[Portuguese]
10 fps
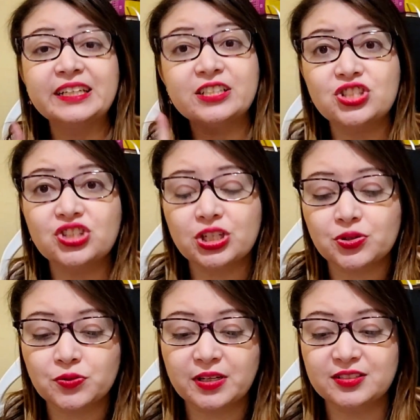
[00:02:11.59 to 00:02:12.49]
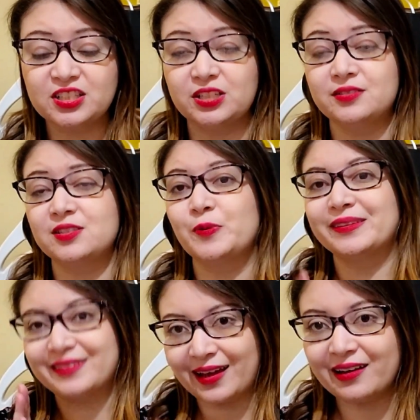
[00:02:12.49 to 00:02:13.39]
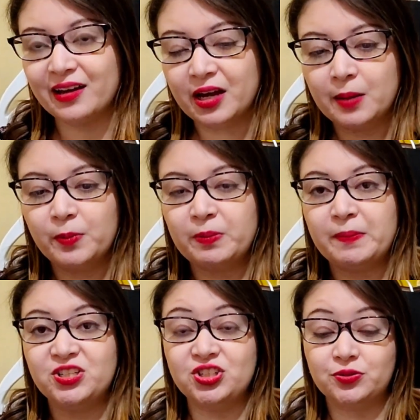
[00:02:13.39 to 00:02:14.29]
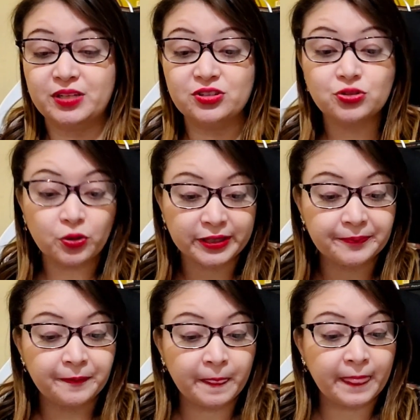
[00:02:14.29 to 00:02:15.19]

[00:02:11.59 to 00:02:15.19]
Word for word: Antes disso, antes, antes de eu entrar propriamente dito da história,